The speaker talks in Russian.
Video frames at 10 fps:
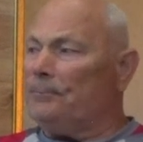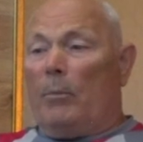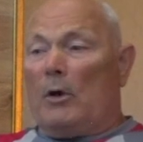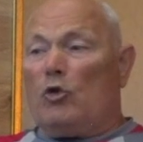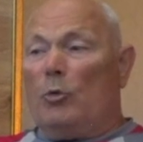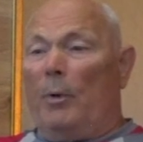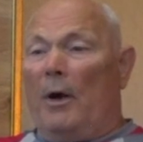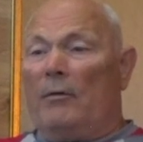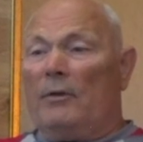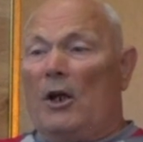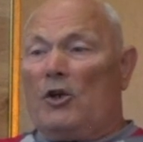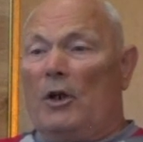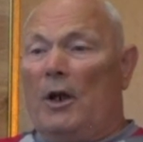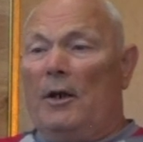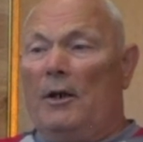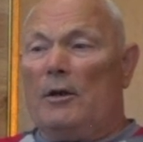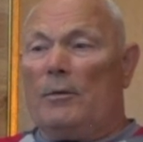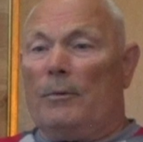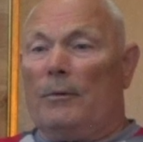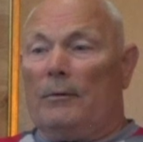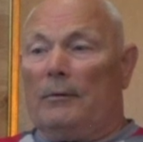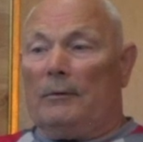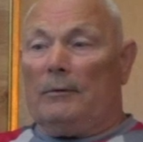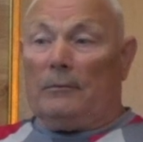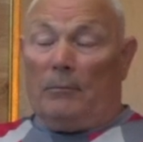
Поступая в наш организм, э,